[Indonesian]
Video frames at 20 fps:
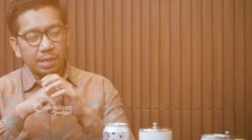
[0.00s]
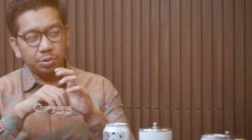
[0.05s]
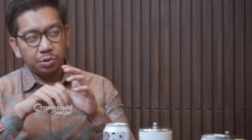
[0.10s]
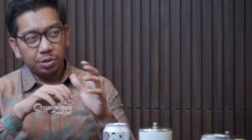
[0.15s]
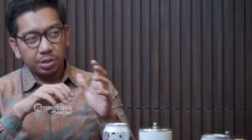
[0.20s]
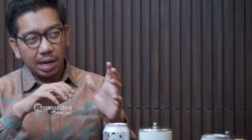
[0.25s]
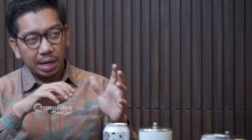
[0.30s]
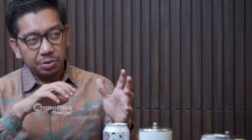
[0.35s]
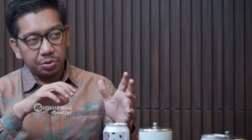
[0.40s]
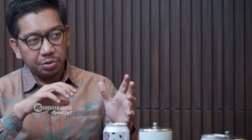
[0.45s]

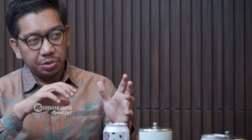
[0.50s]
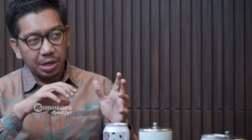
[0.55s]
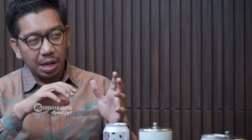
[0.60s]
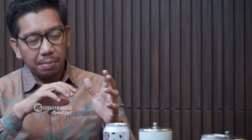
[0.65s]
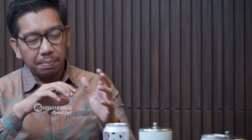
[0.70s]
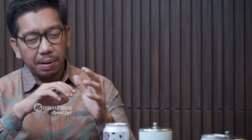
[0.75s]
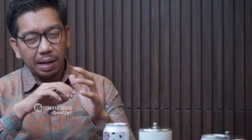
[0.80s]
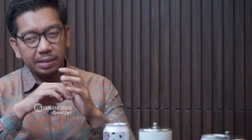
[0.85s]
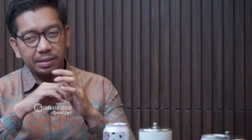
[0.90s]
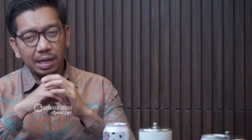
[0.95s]
kasus-kasus
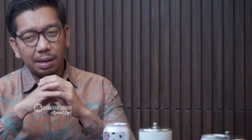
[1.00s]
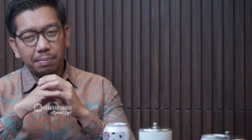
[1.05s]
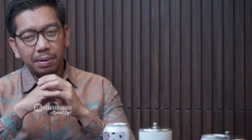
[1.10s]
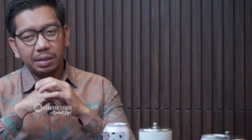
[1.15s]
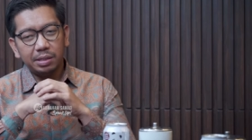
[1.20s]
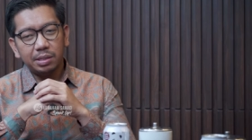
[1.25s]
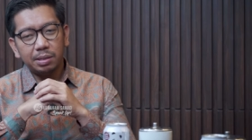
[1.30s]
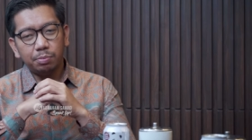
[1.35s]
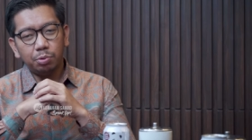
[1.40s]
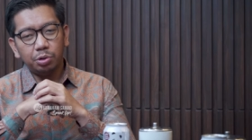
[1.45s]
yang Pak
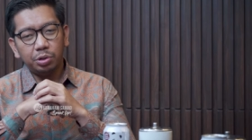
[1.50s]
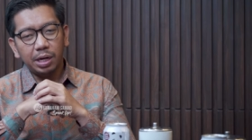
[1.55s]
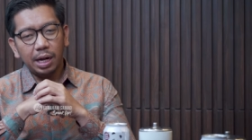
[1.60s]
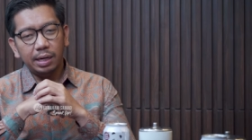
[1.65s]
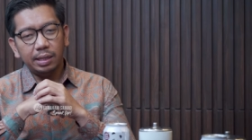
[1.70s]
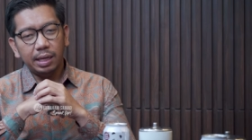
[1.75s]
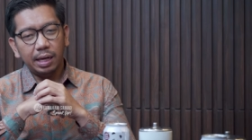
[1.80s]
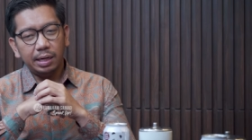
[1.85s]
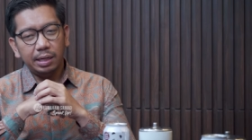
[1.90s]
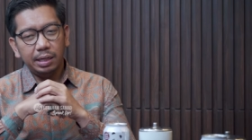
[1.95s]
Samad
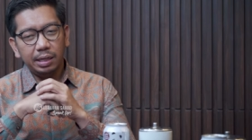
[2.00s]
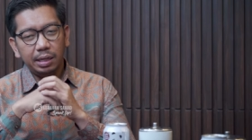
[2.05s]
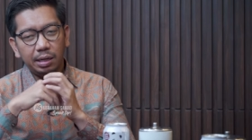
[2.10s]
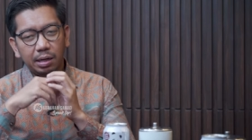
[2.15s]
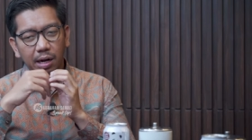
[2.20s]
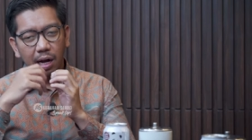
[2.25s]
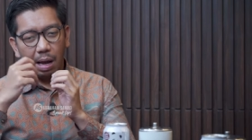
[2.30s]
sebutkan tadi,